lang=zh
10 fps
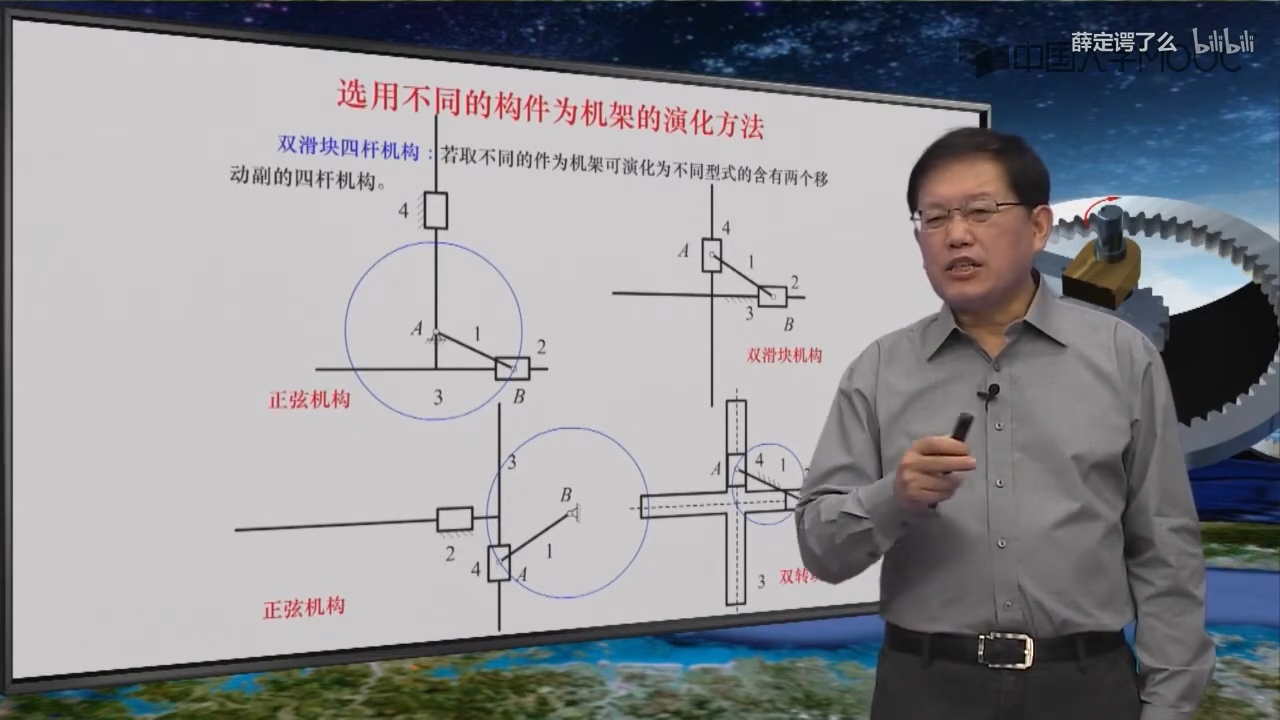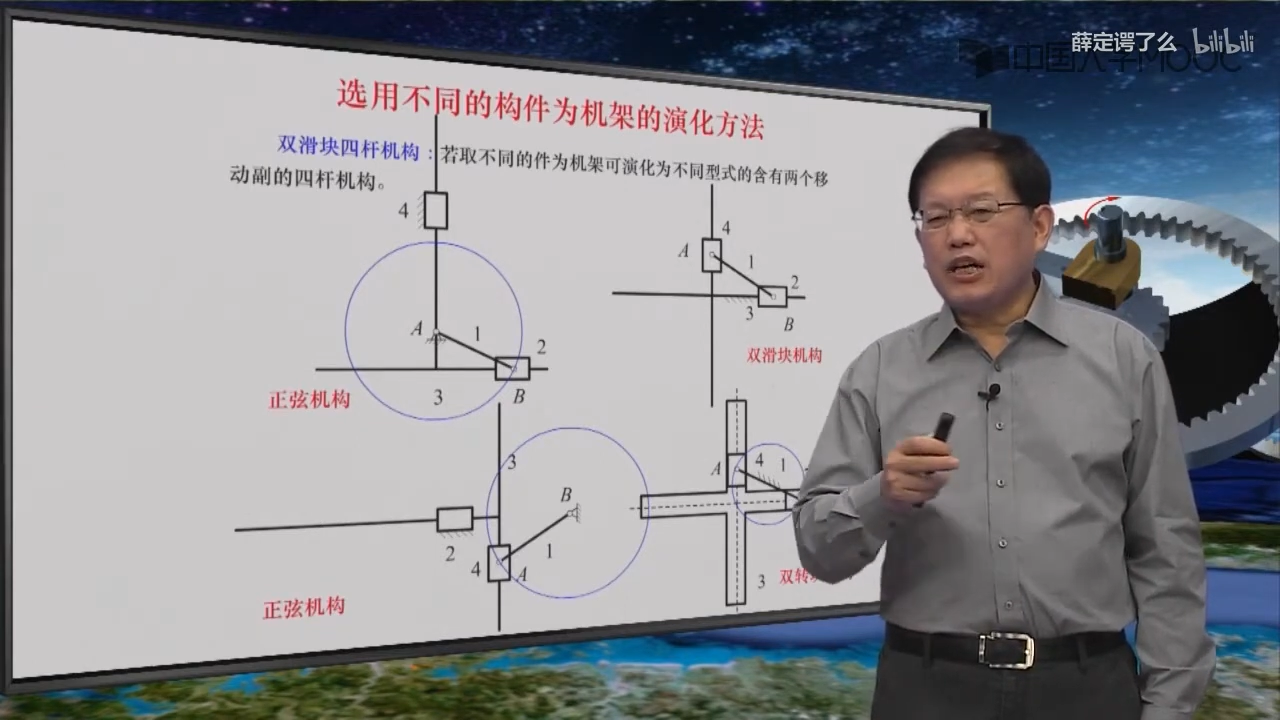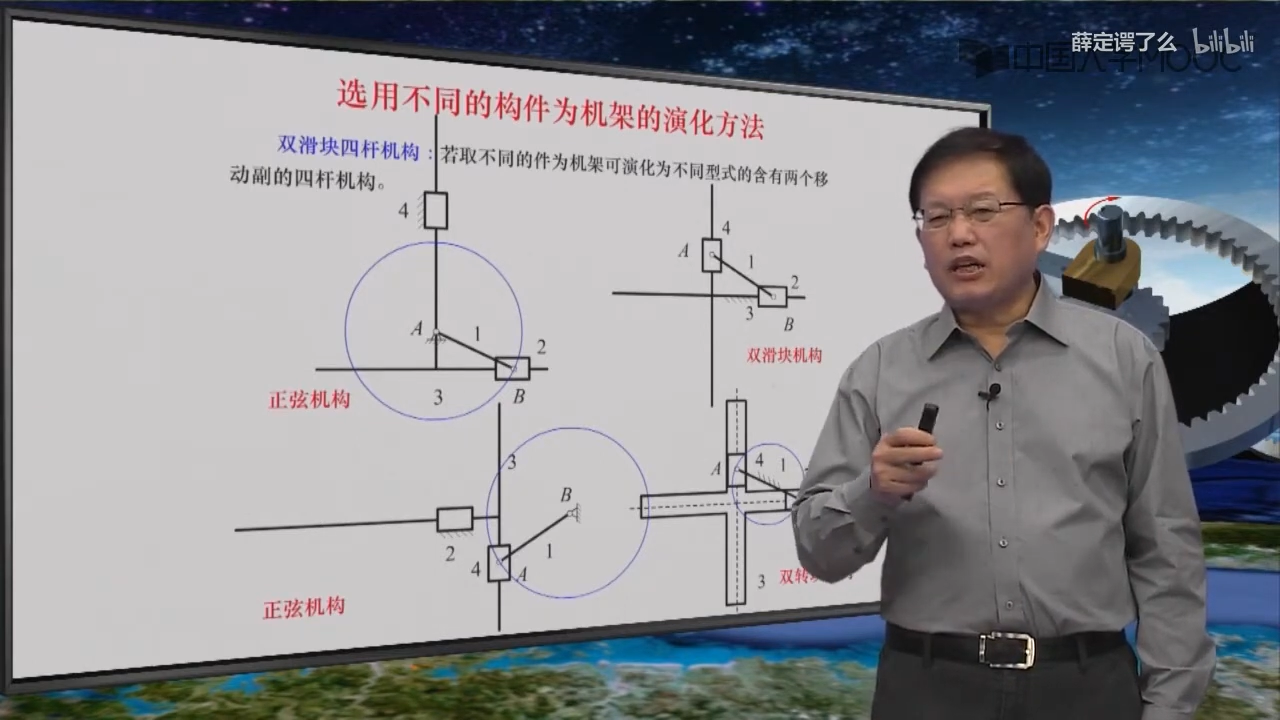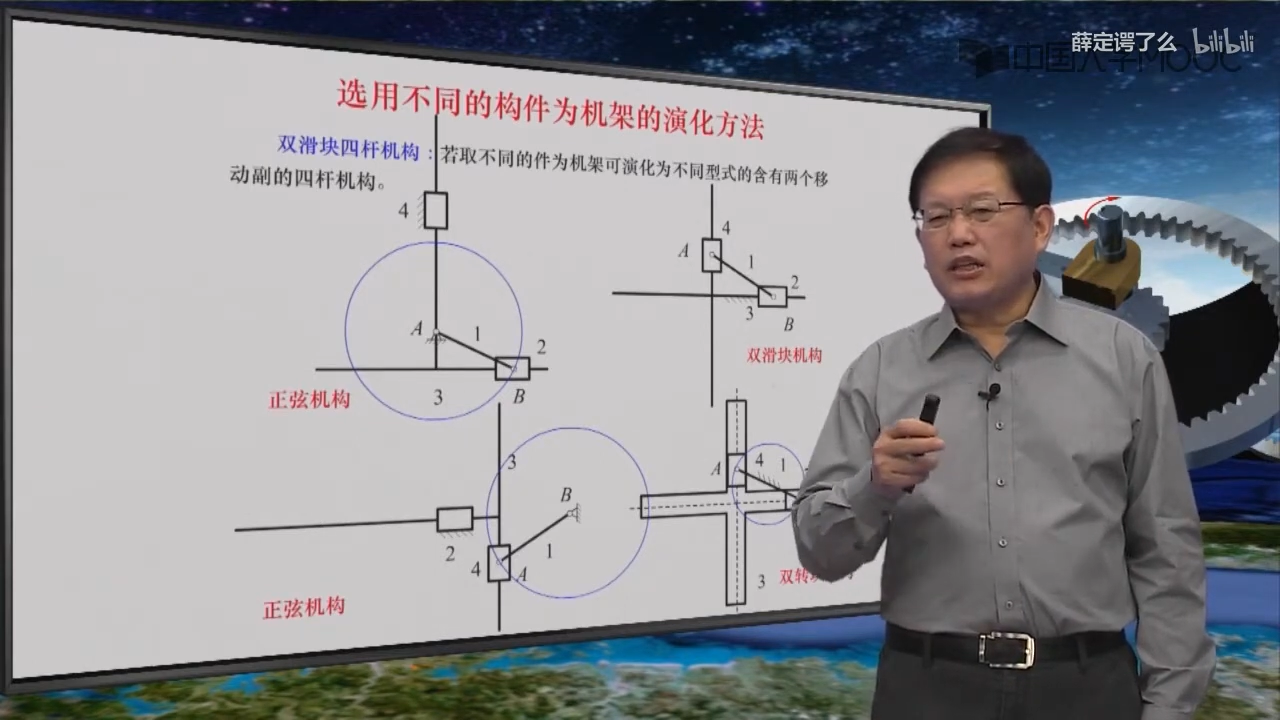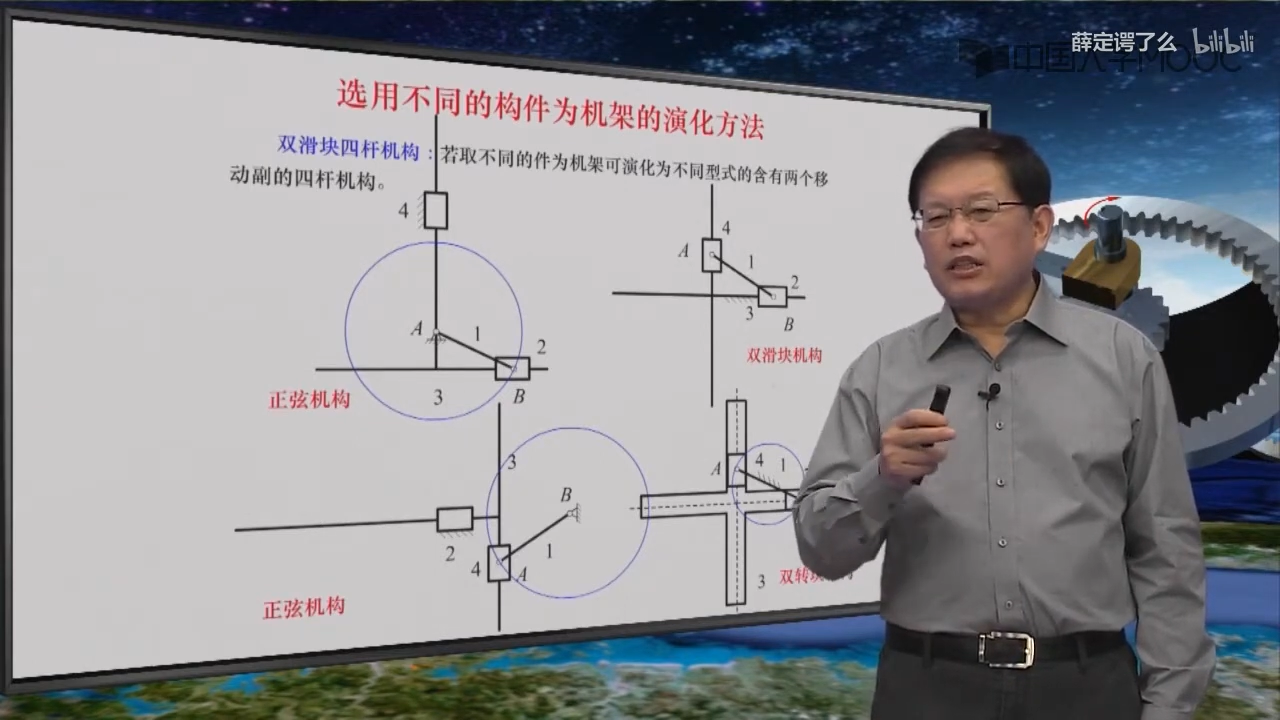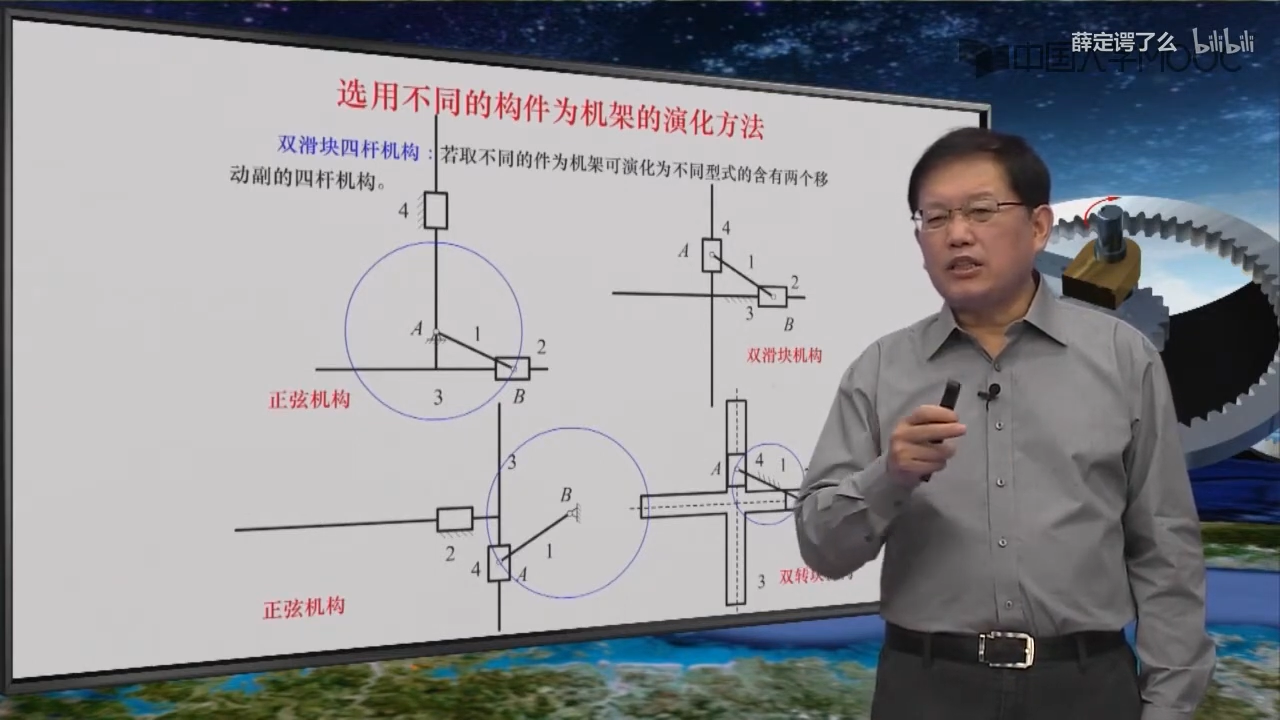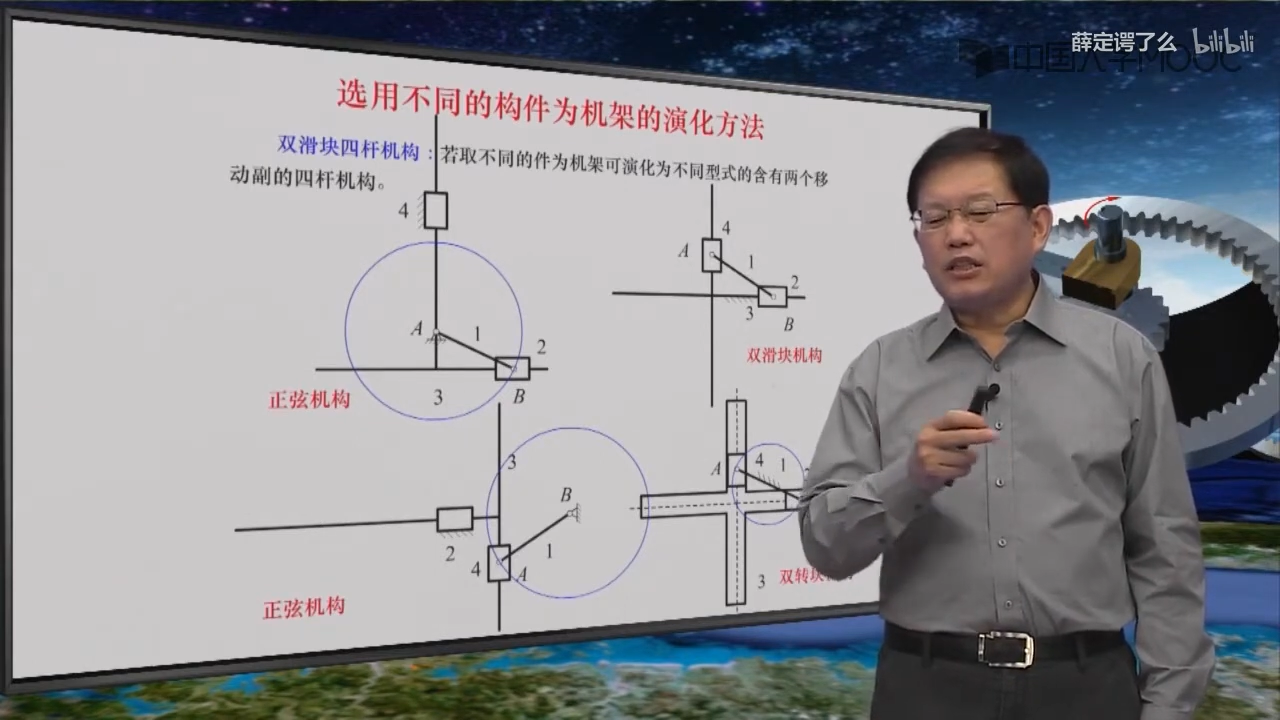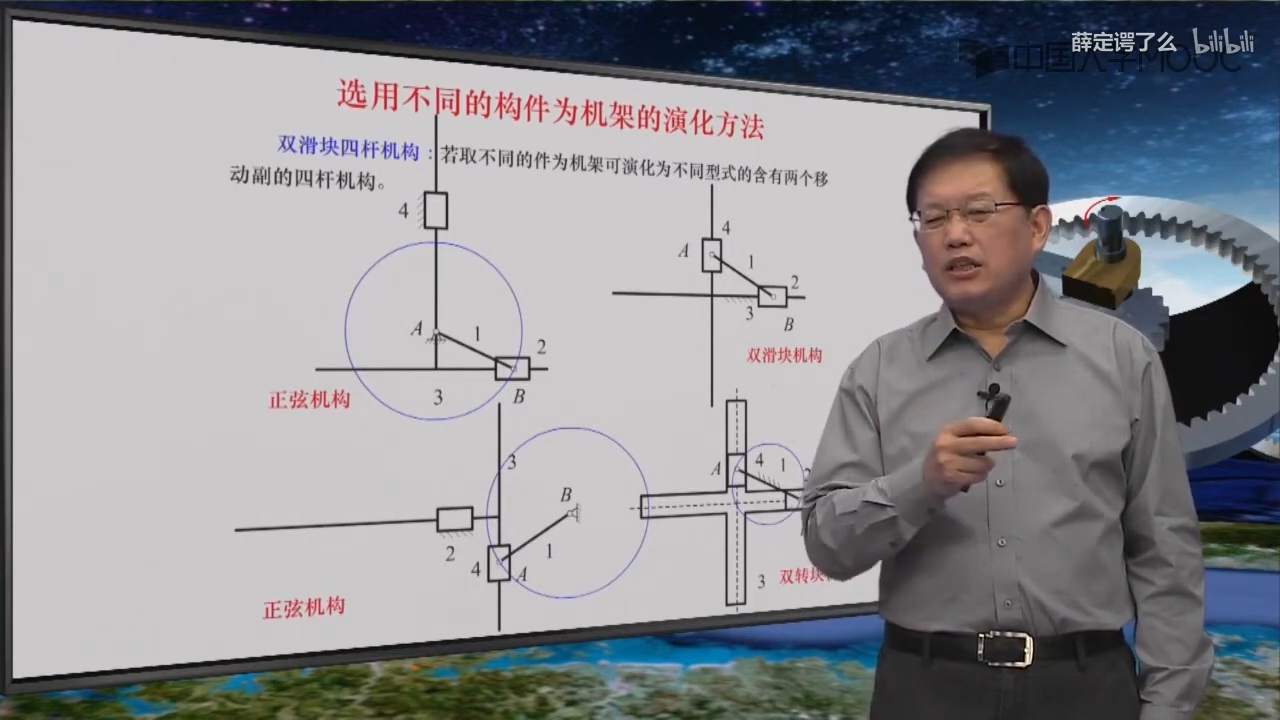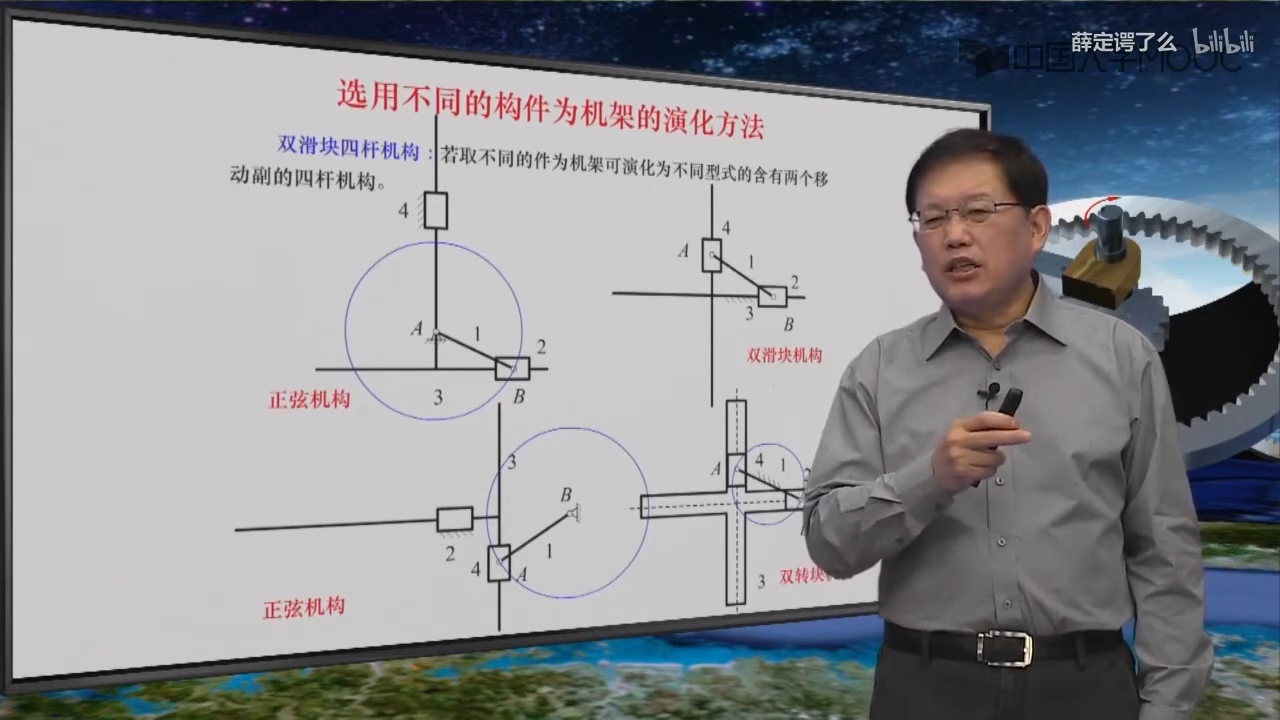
架是